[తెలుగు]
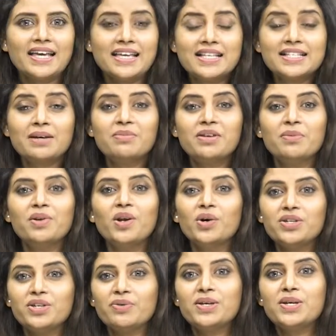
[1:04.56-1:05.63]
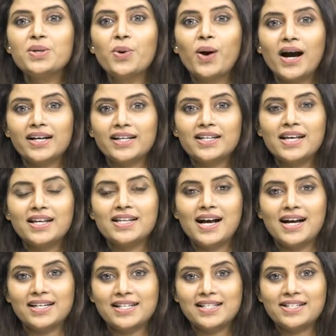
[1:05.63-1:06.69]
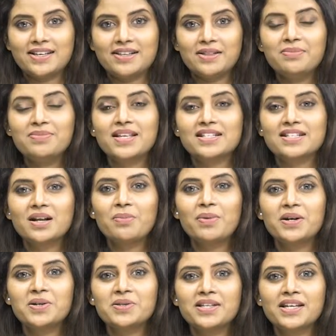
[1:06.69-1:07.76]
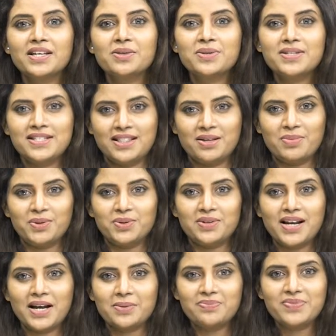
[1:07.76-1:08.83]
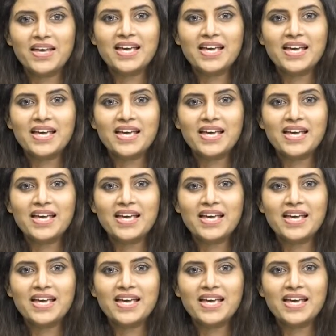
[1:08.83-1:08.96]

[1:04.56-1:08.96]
ఈ సమయంలో యువ హీరో అక్కినేని అఖిల్ సైతం దసరా బరిలో దిగేందుకు సిద్ధమవుతున్నాడు